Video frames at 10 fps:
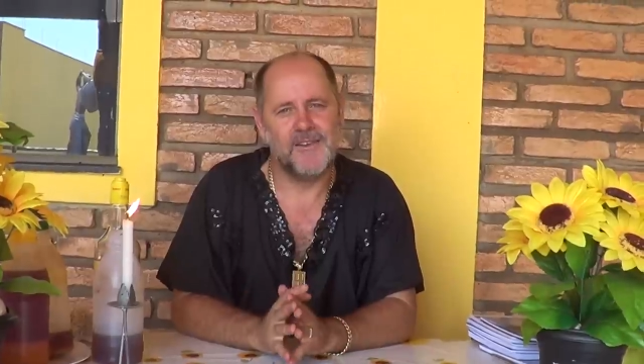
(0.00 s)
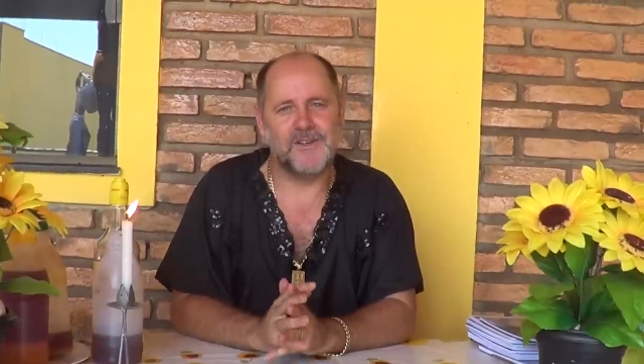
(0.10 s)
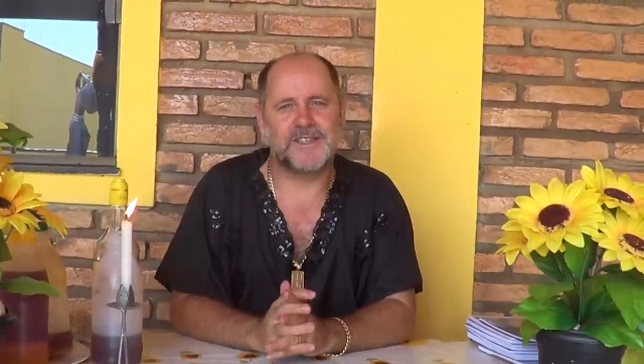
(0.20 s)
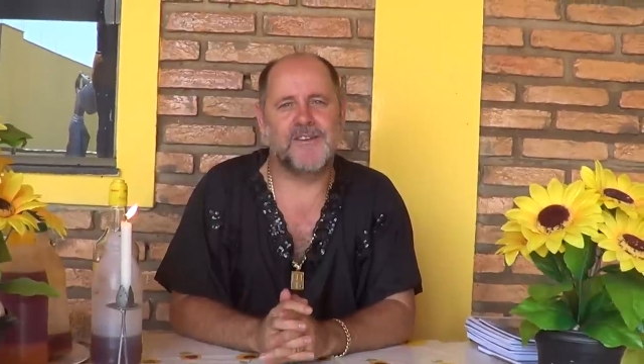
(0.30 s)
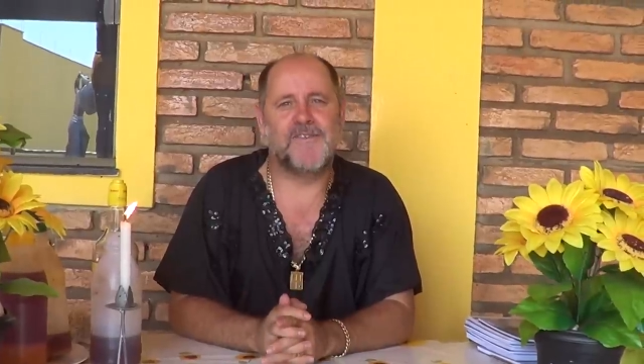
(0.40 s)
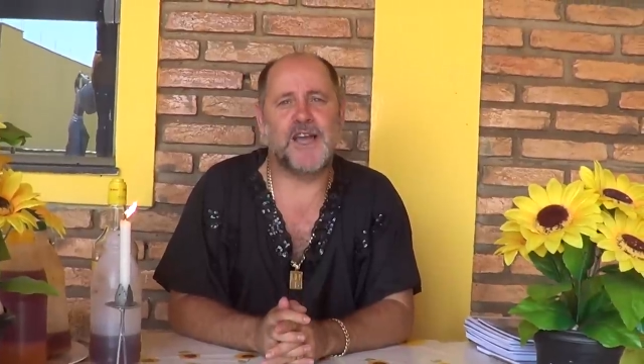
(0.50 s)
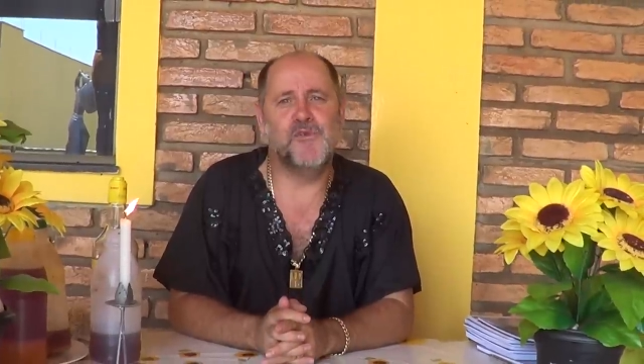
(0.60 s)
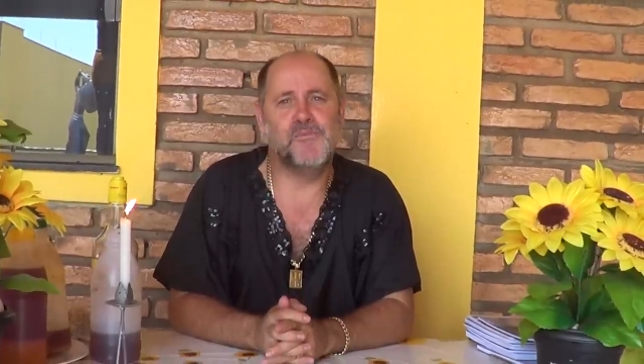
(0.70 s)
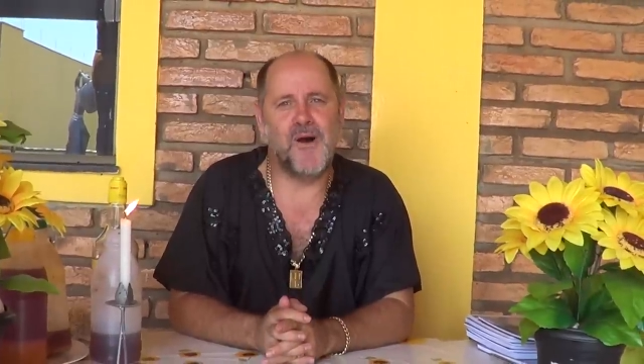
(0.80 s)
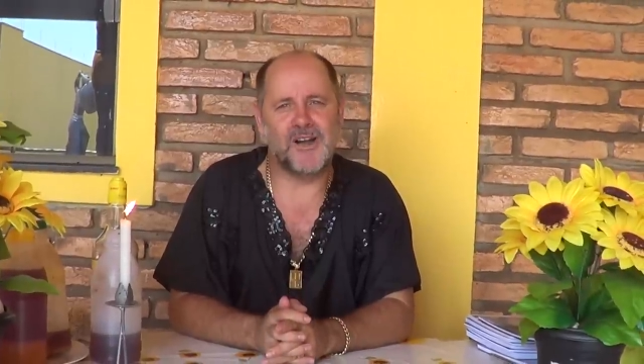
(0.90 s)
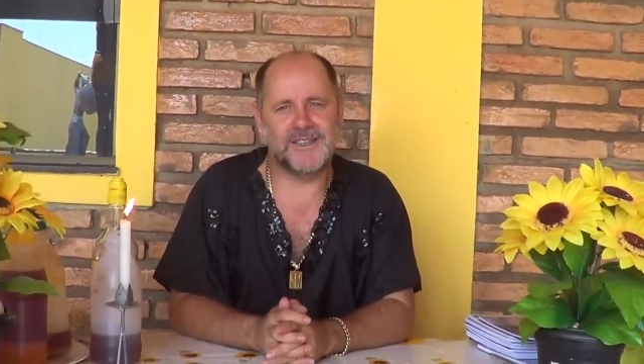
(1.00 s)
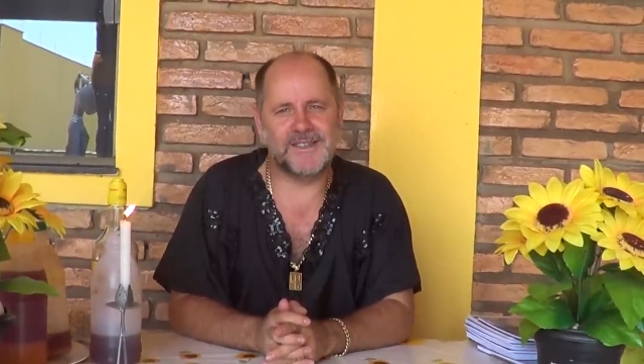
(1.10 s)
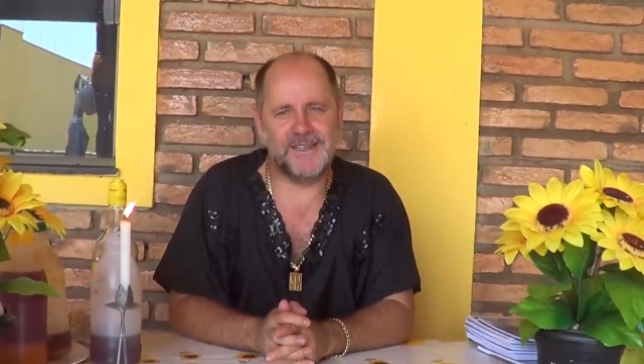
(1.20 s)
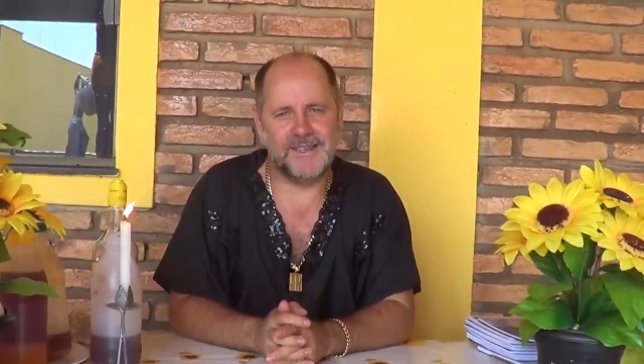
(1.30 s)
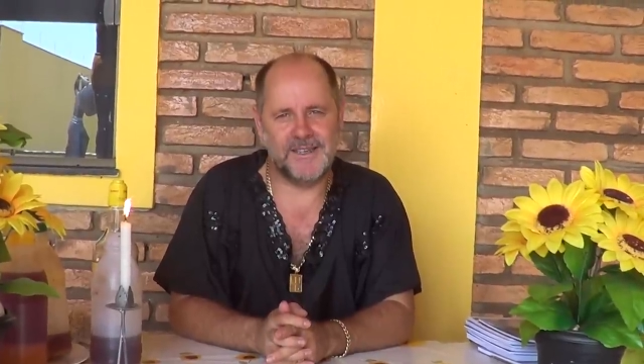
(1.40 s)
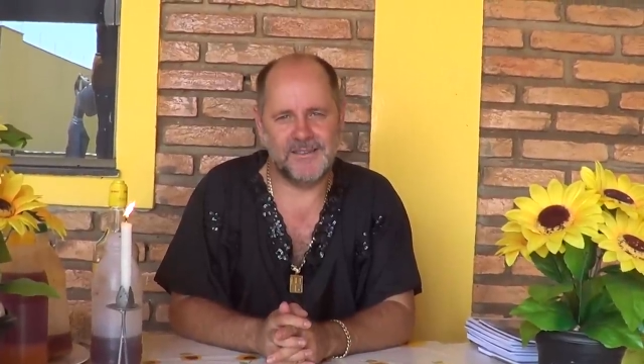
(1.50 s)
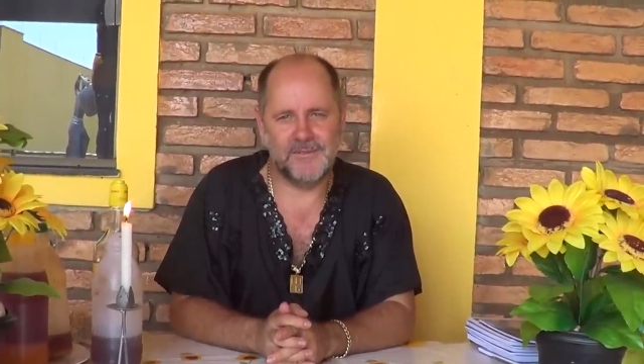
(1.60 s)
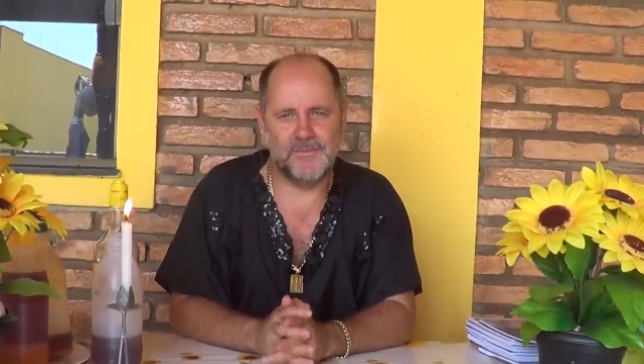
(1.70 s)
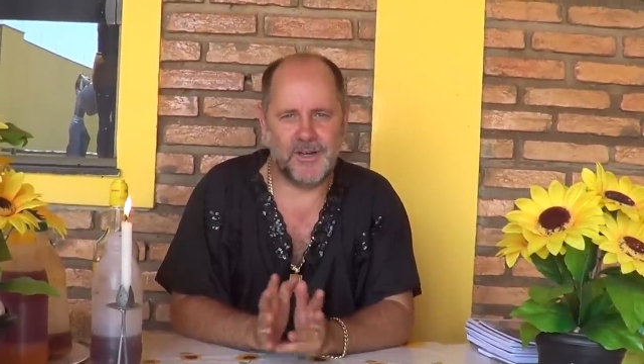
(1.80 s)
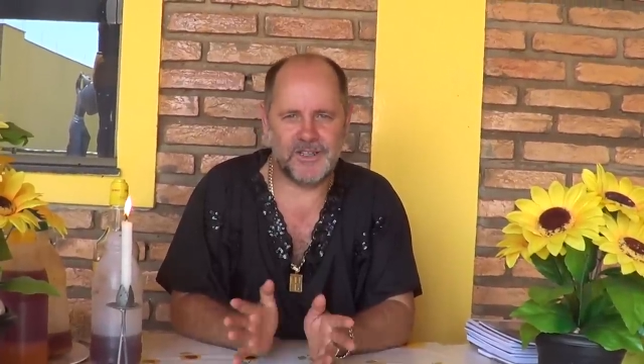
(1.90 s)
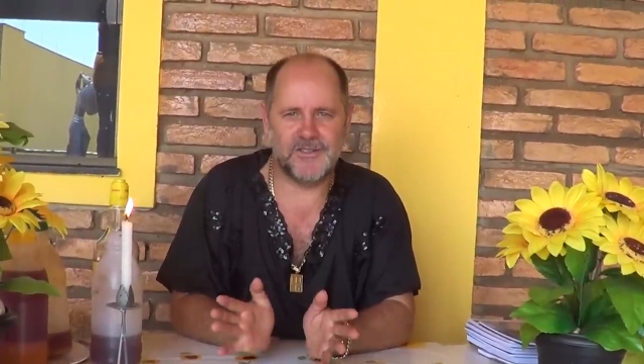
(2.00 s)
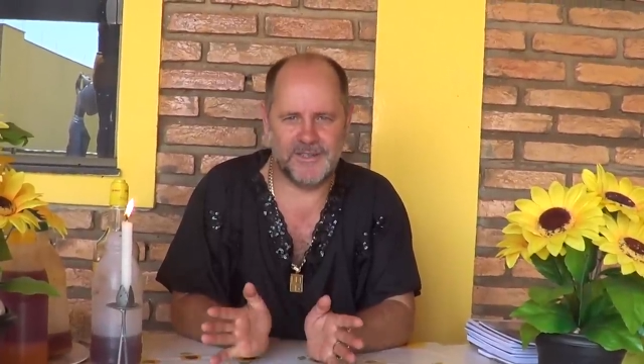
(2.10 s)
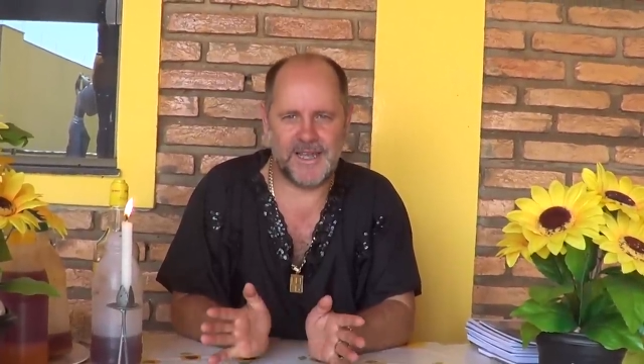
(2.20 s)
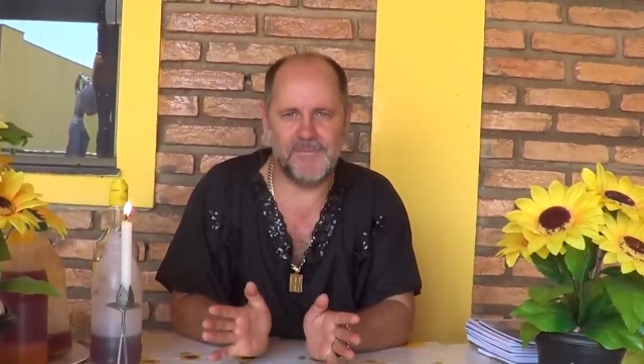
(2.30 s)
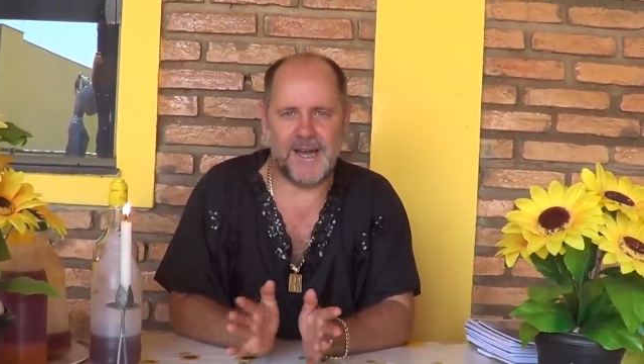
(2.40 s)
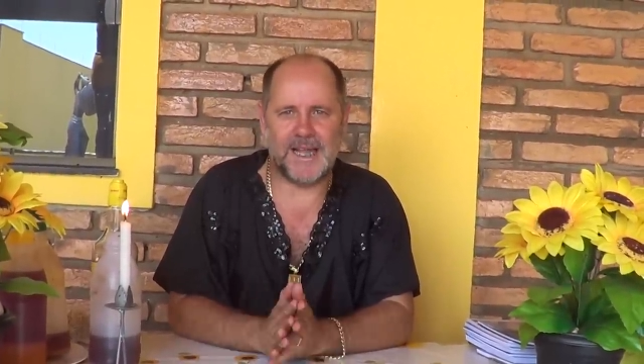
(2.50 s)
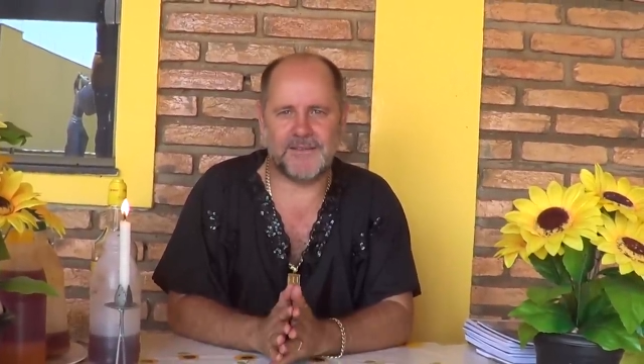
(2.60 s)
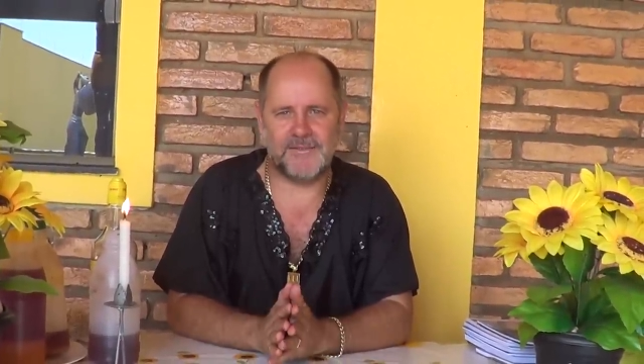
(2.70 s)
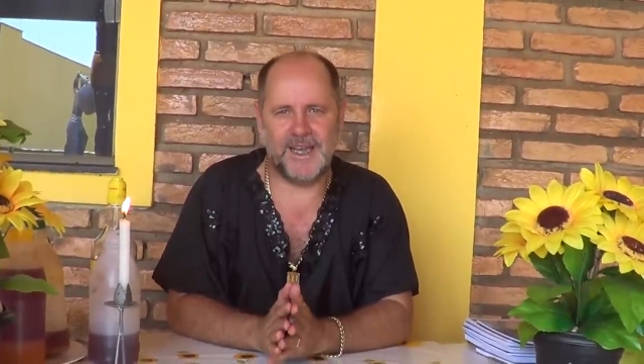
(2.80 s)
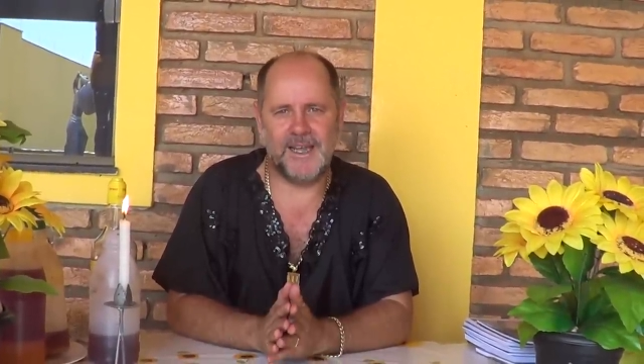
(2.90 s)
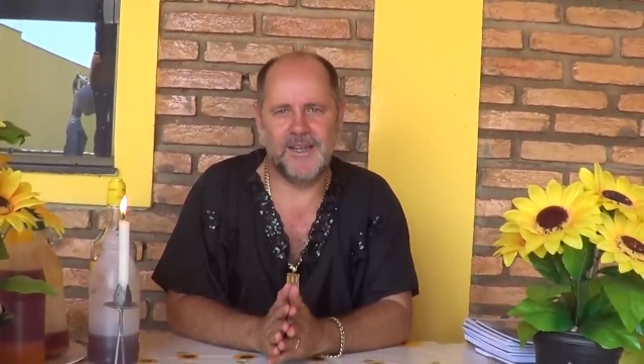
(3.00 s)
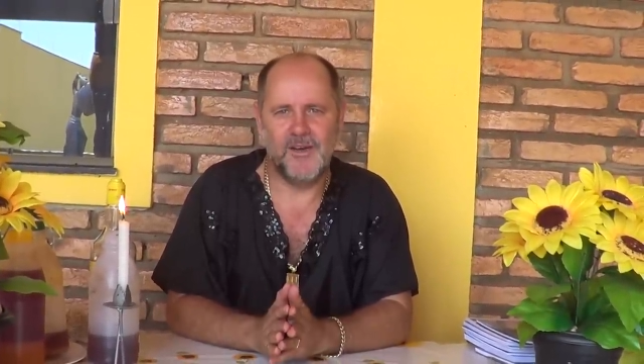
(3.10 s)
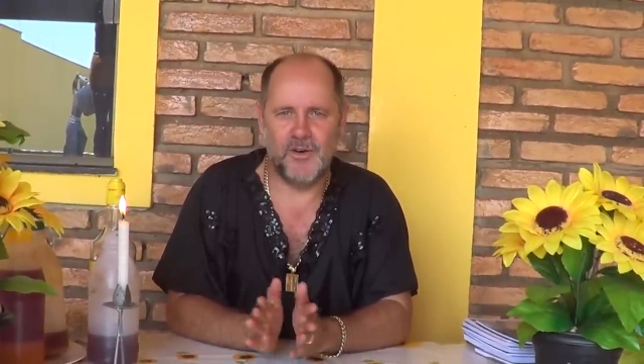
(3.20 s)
Você vai num bosque, num bosque onde tem mato, né?